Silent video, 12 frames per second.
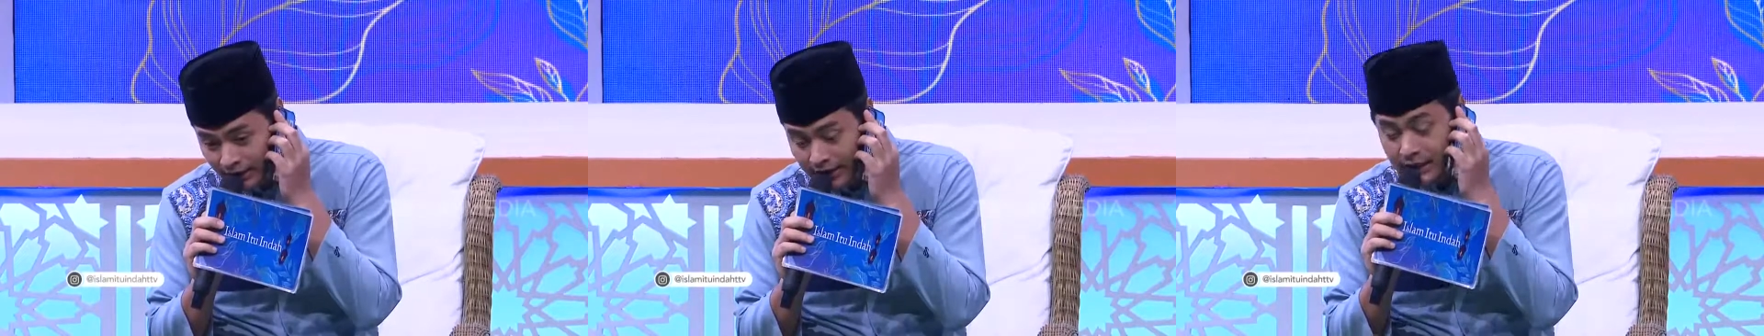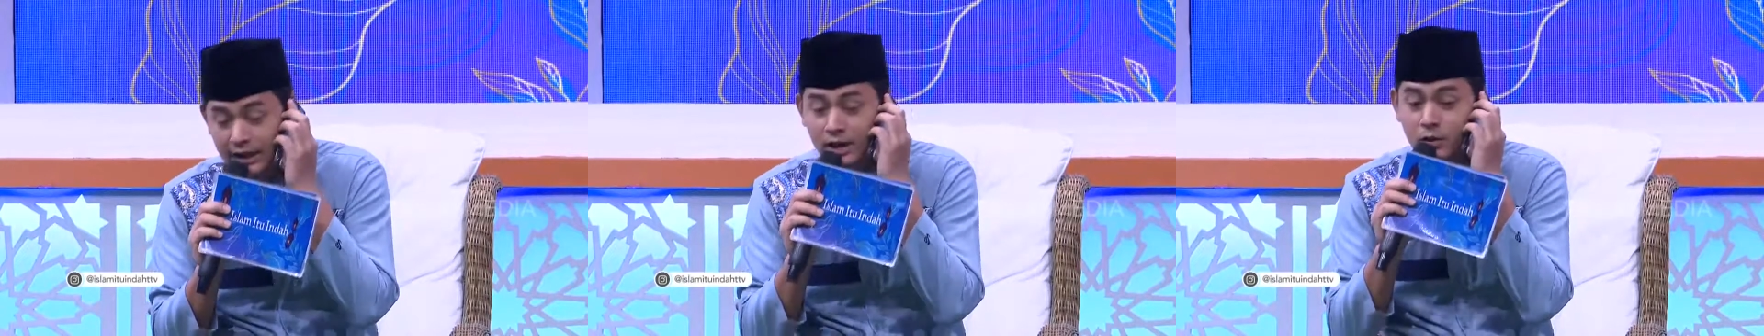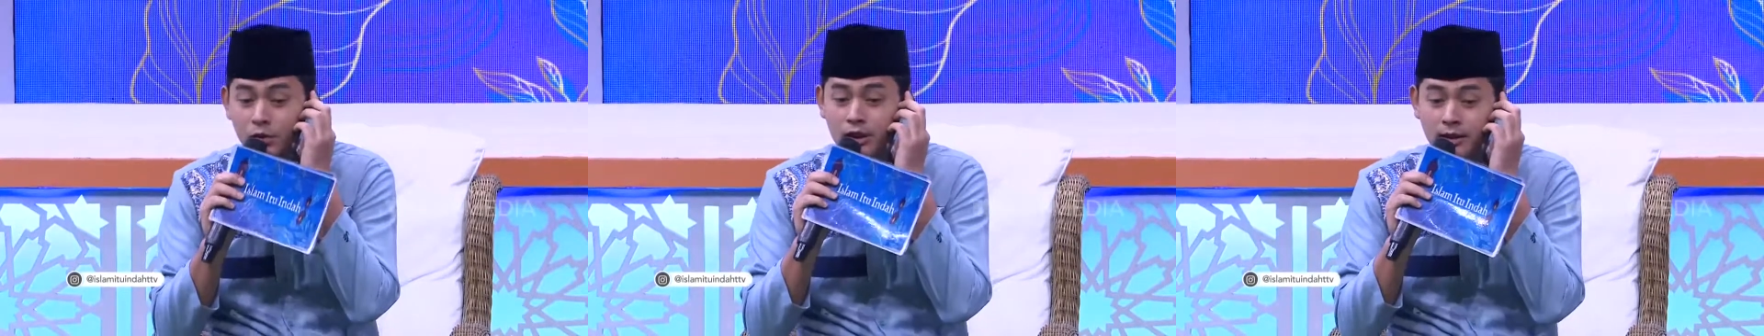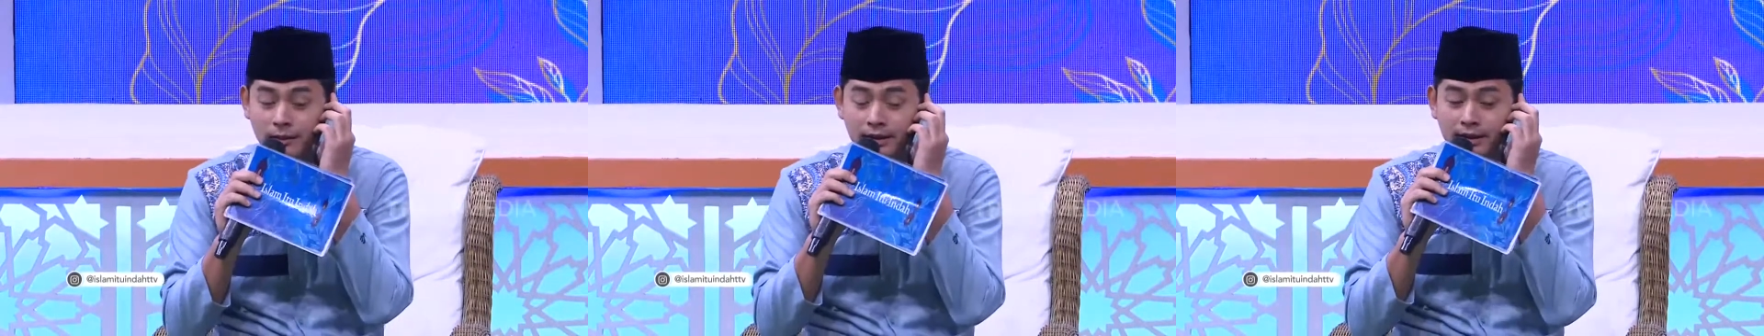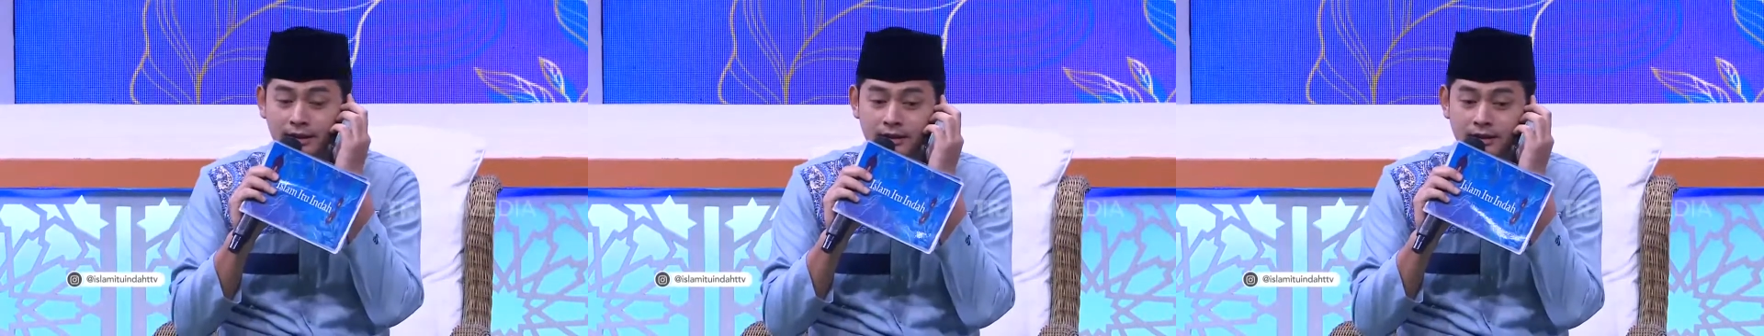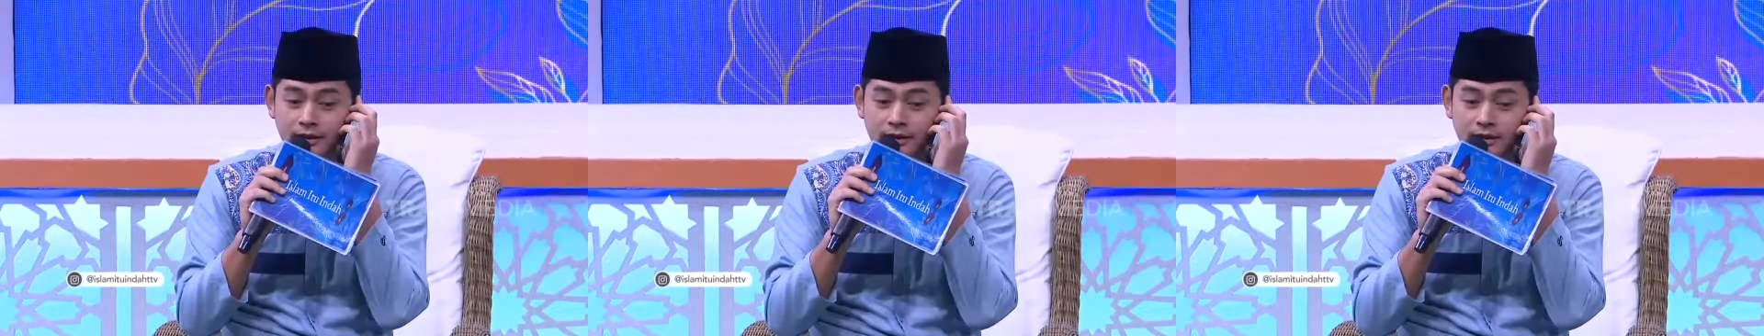Iya, udah mah.
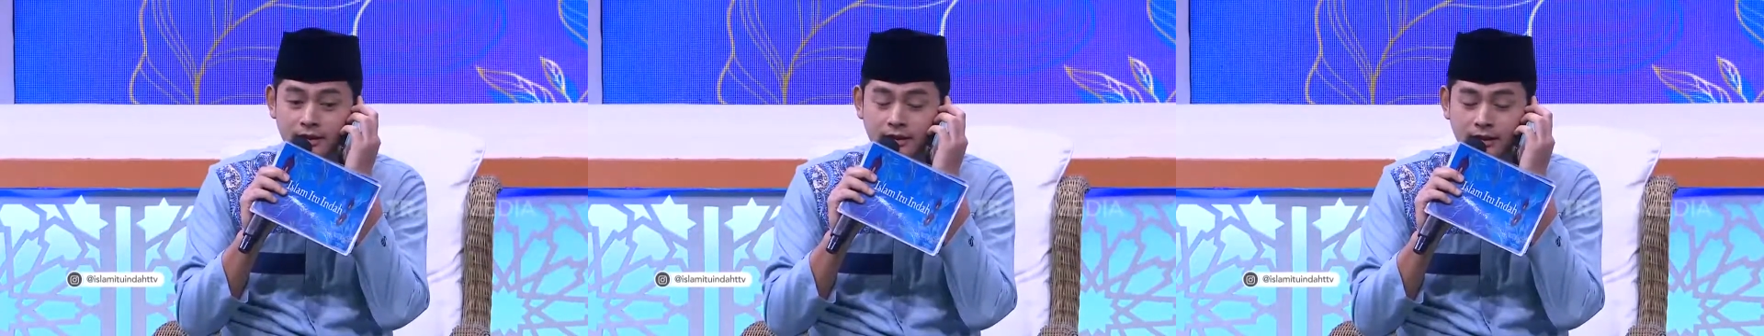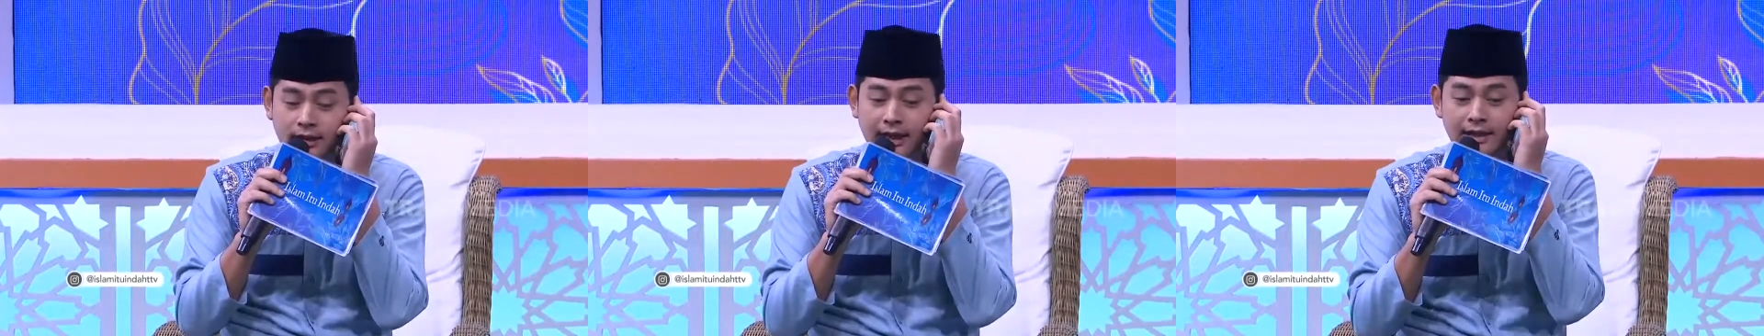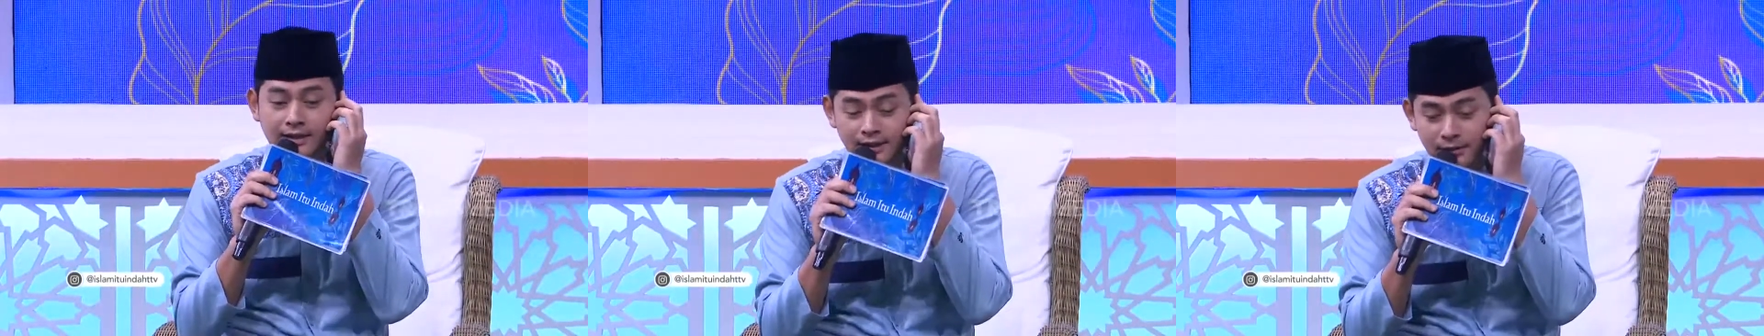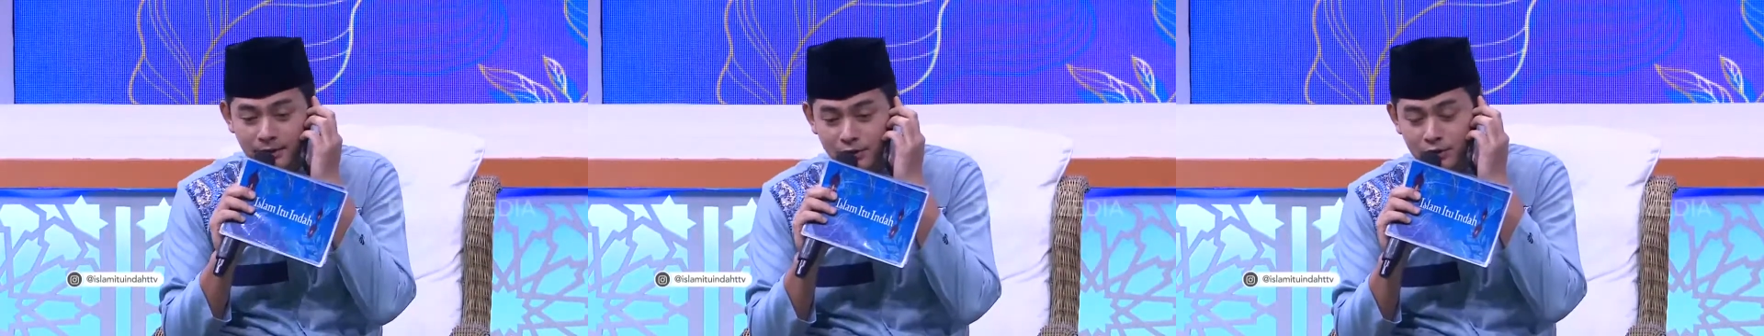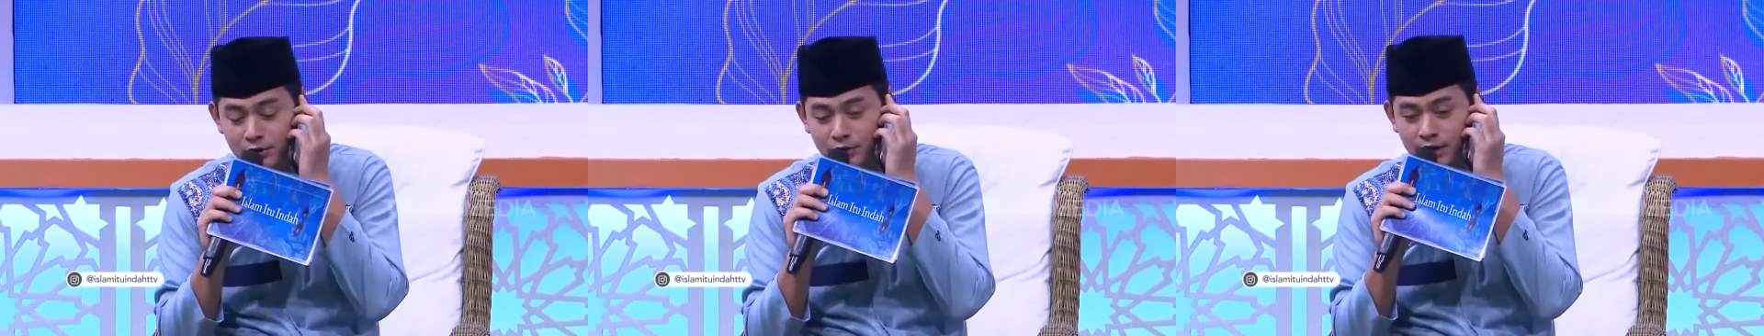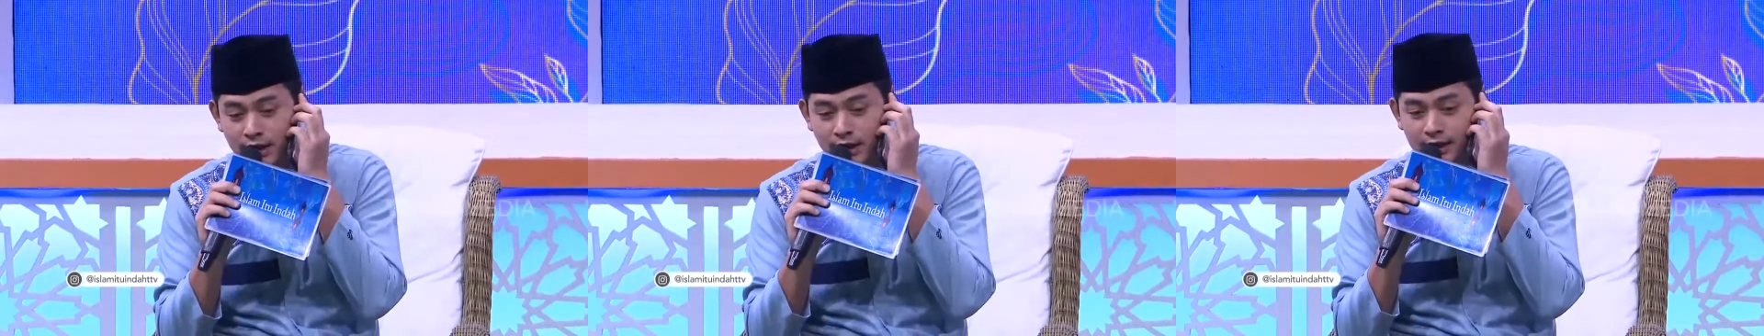Iya Isel sama Jo
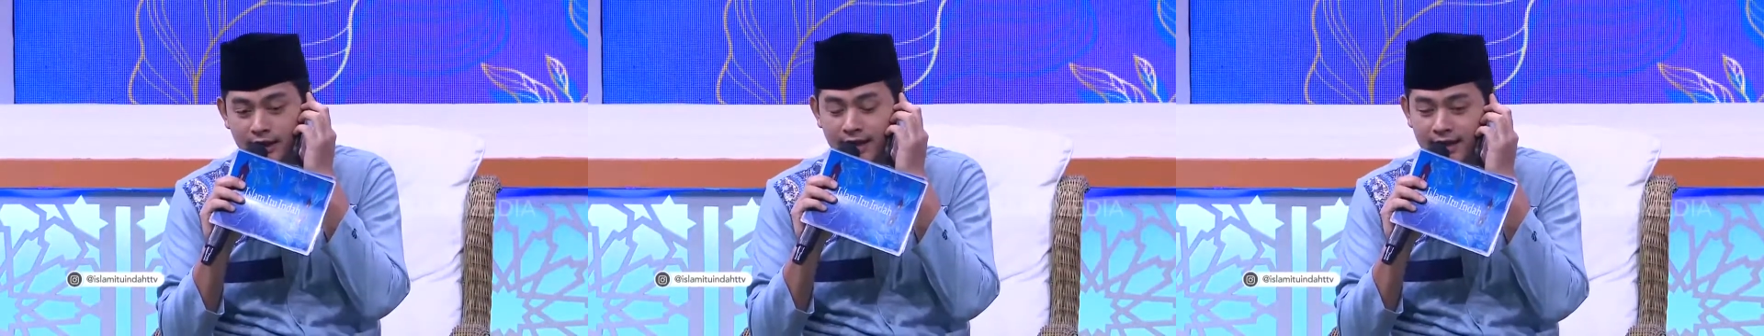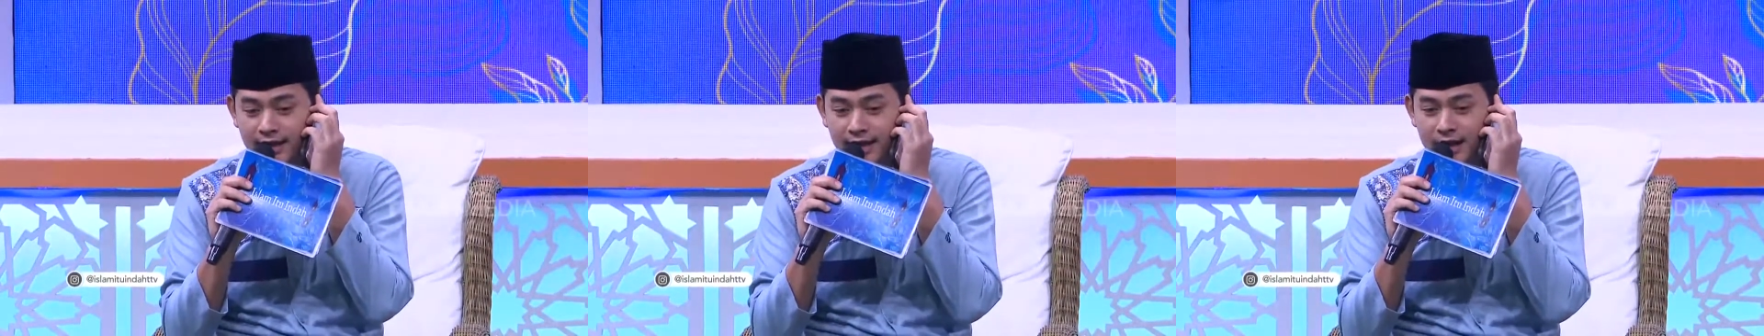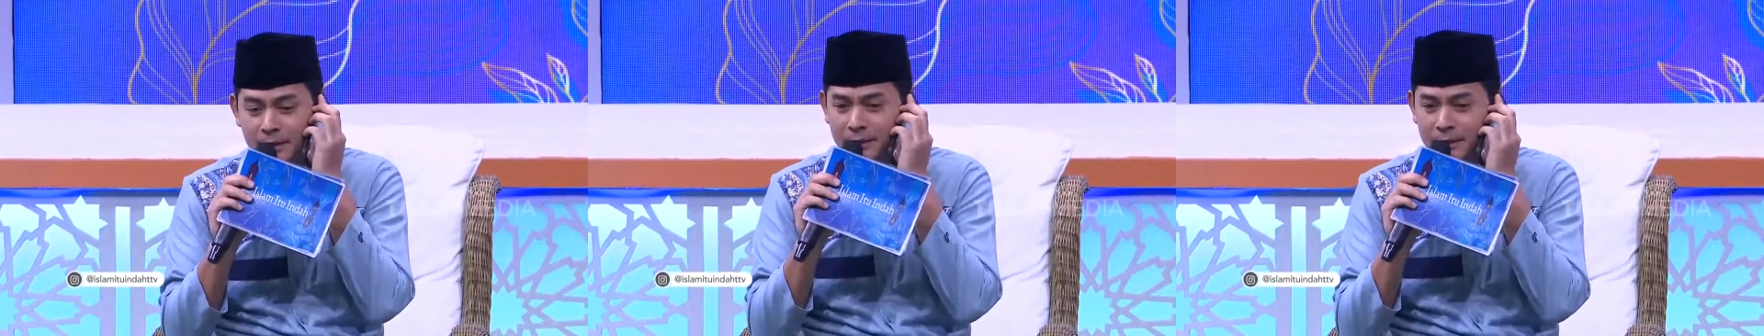juga udah, Iya iya. iya.